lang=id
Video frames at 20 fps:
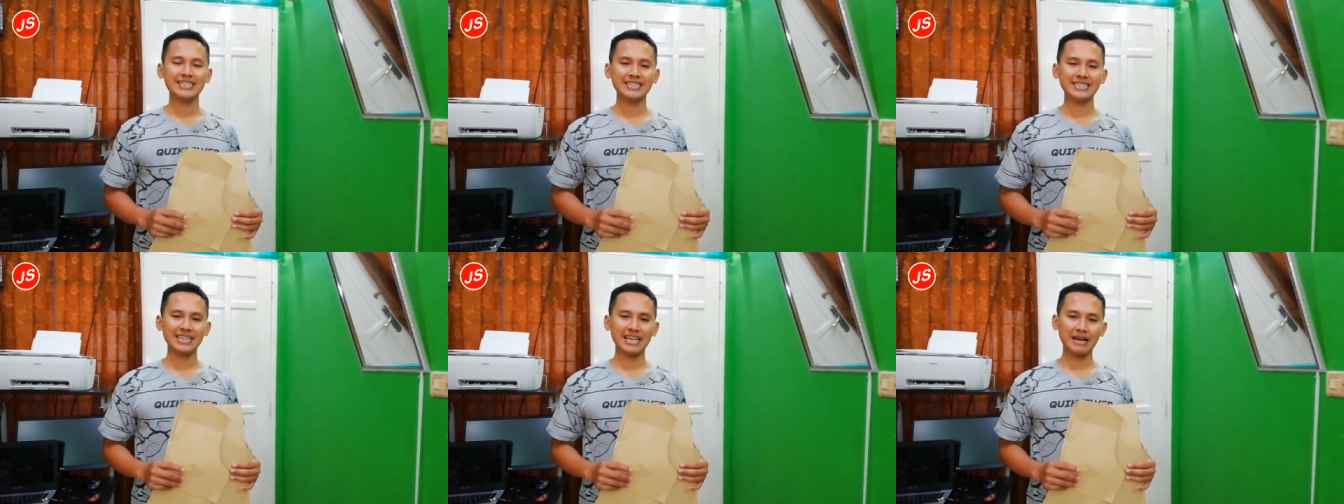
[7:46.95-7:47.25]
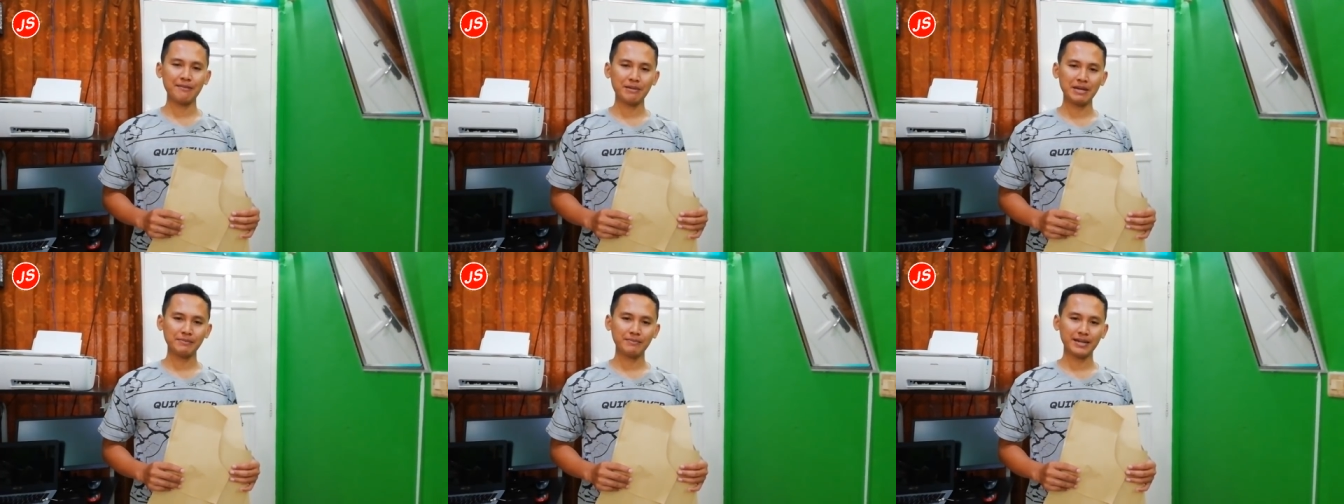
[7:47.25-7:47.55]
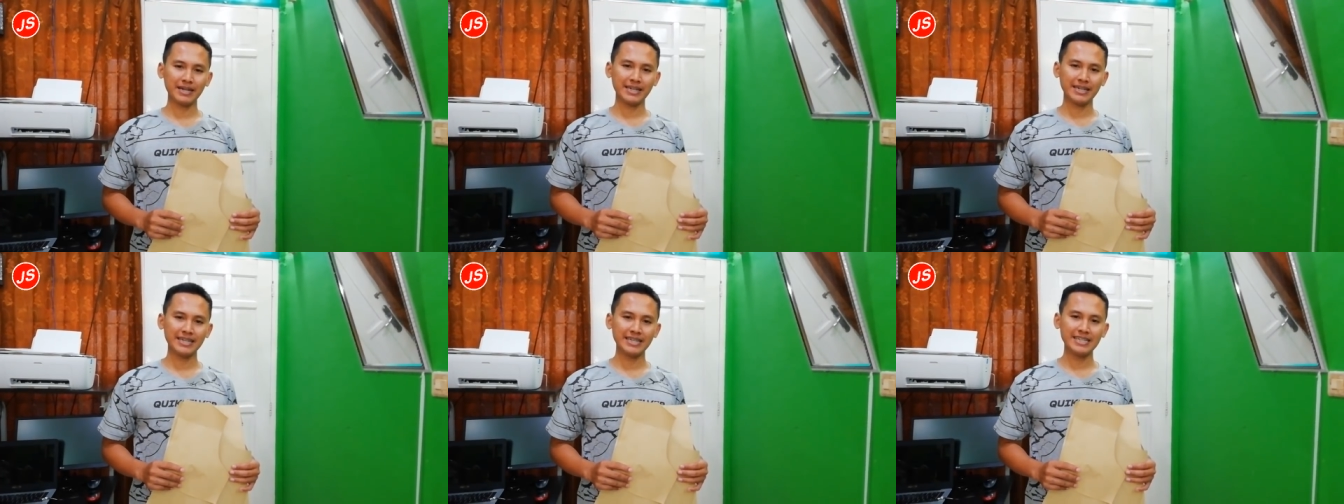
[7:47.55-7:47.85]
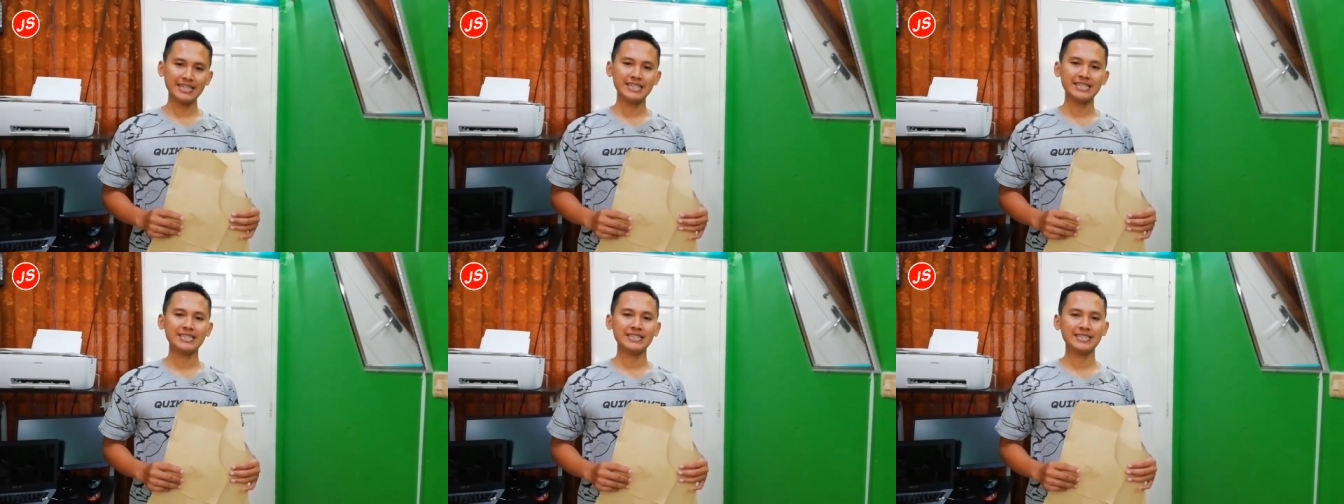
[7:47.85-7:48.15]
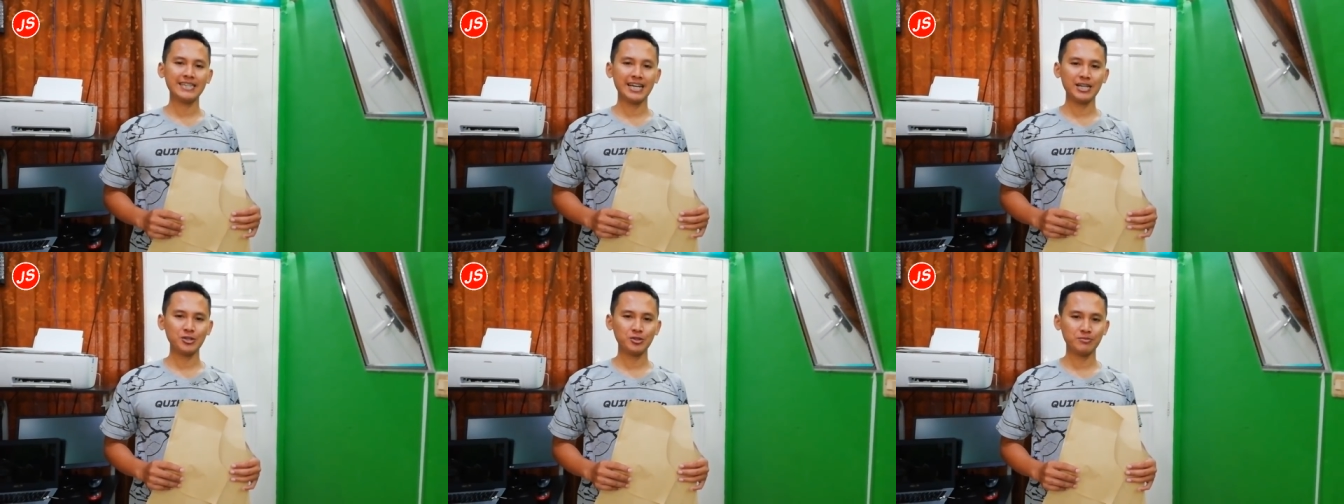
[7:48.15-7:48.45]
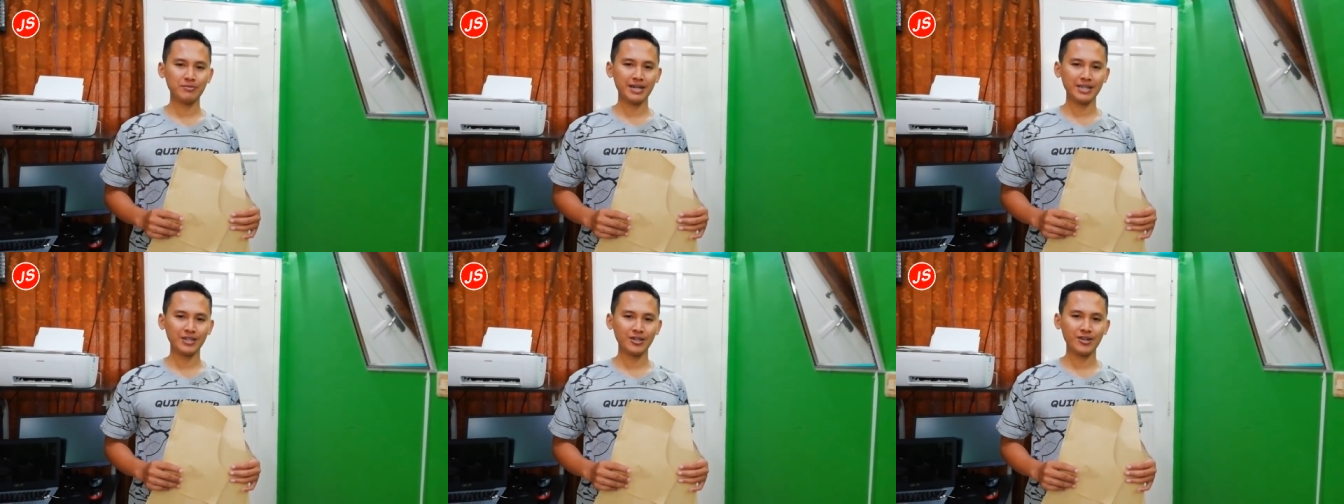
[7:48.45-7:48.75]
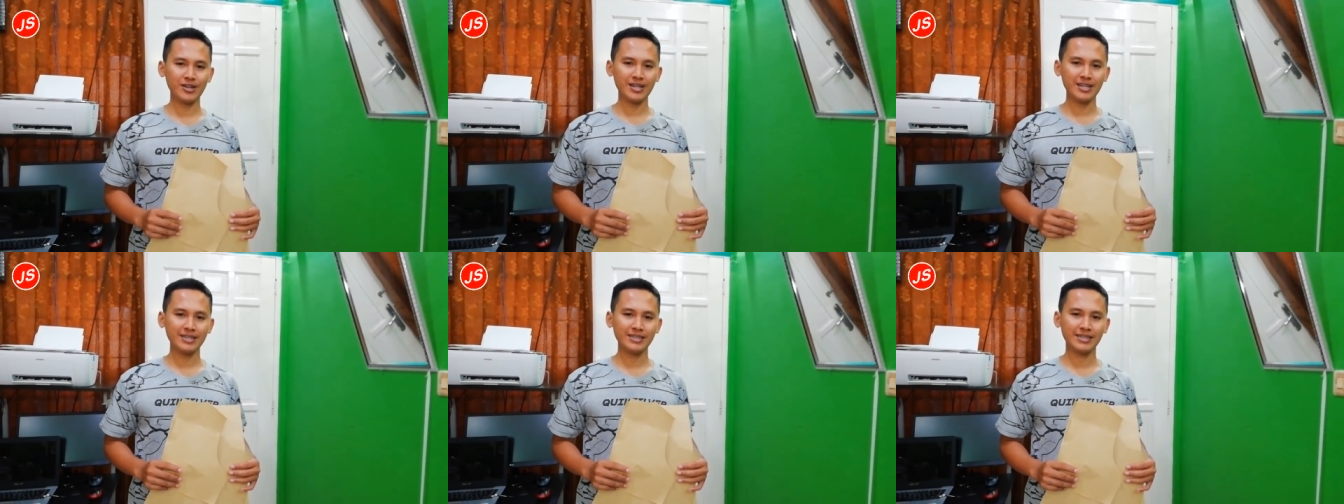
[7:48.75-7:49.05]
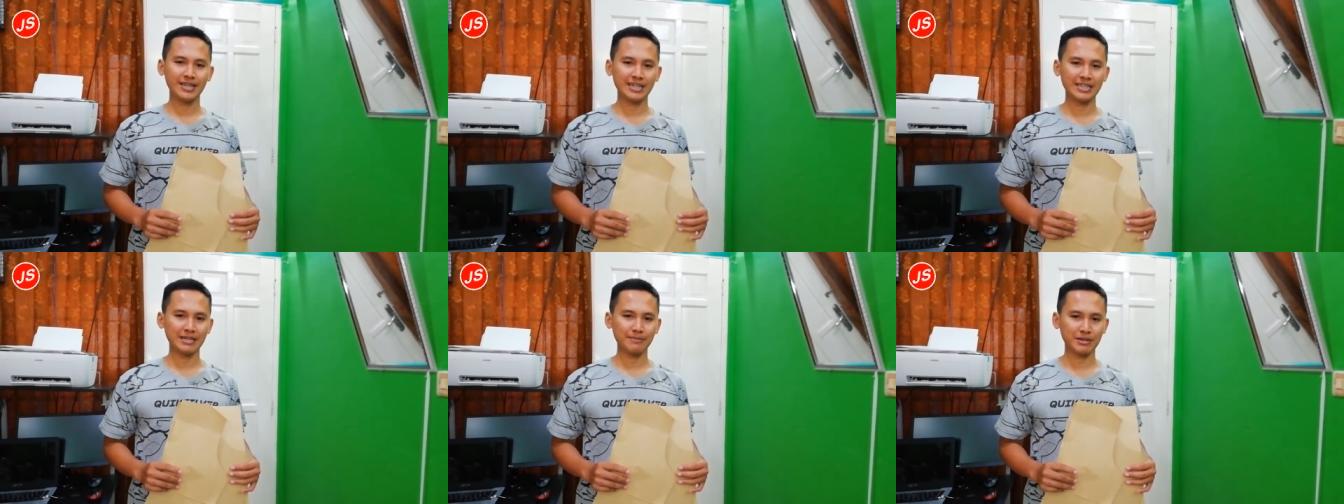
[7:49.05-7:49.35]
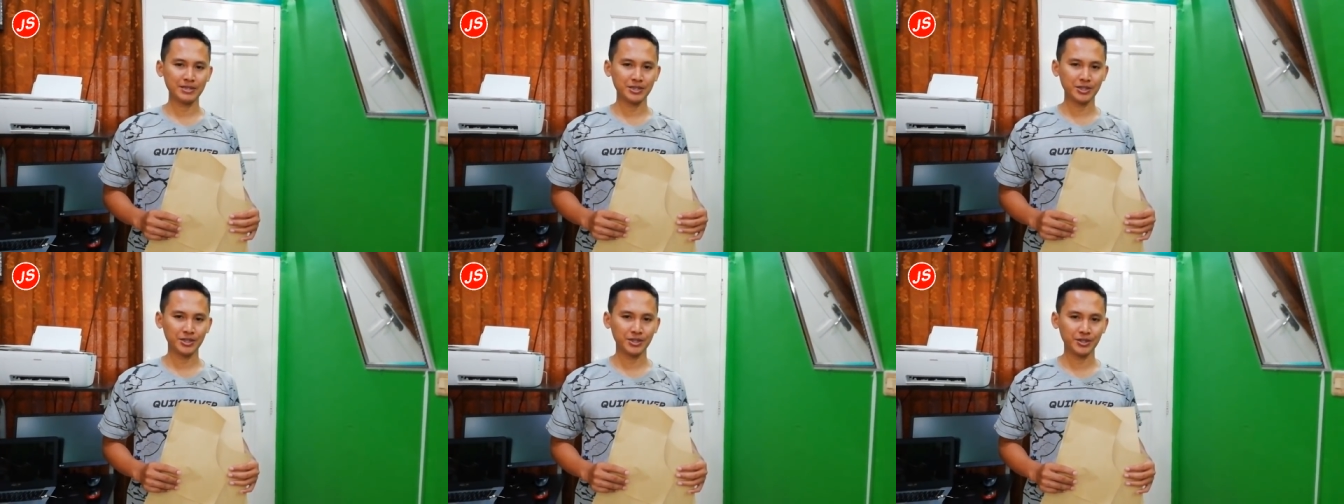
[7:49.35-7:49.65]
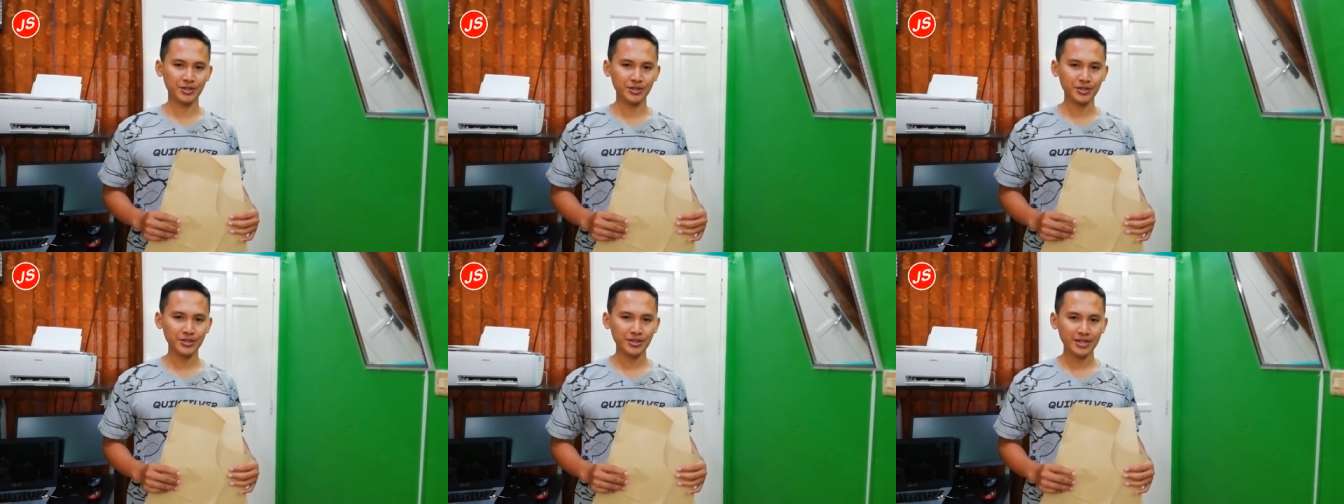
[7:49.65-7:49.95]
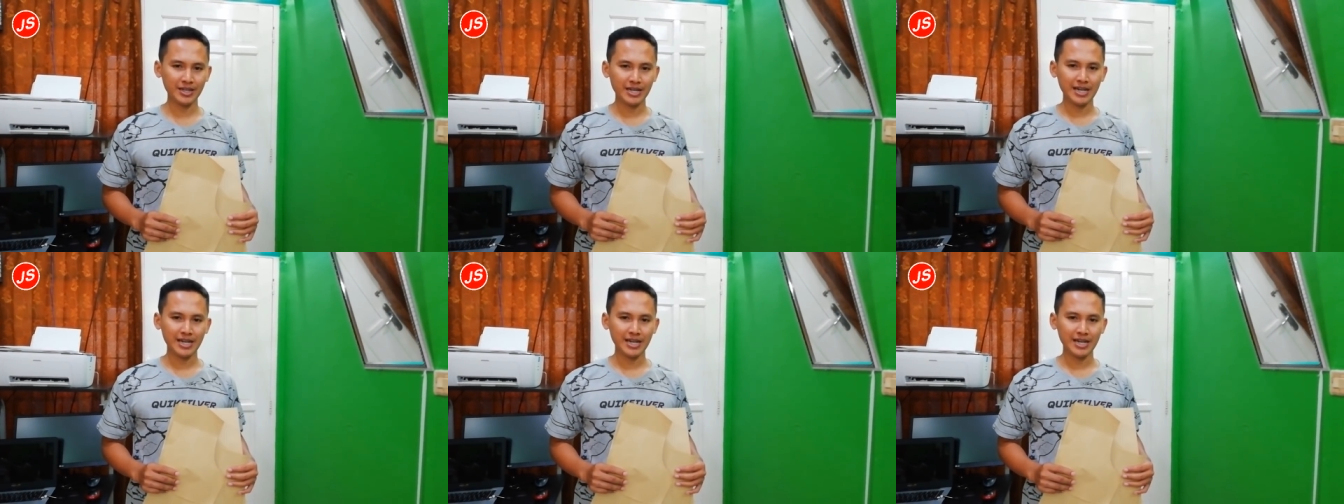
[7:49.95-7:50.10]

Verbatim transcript: Selamat pagi, saya Sumanto dari Jabal Studio.